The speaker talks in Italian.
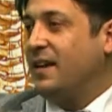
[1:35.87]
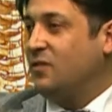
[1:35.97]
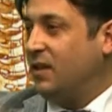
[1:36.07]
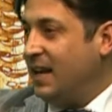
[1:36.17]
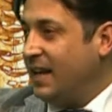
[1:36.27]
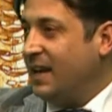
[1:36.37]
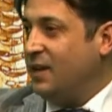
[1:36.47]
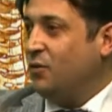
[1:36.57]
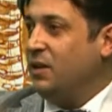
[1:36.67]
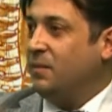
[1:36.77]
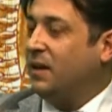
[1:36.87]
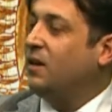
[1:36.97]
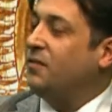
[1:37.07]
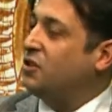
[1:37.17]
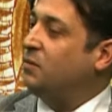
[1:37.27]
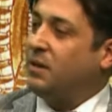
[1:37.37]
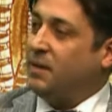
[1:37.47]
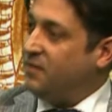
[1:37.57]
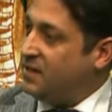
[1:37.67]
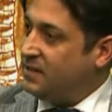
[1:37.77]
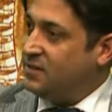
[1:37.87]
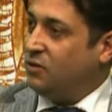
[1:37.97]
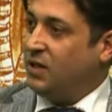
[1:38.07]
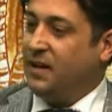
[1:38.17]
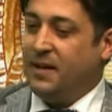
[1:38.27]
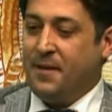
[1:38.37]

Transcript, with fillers: che sono Delega Rioni, perché noi facciamo una manifestazione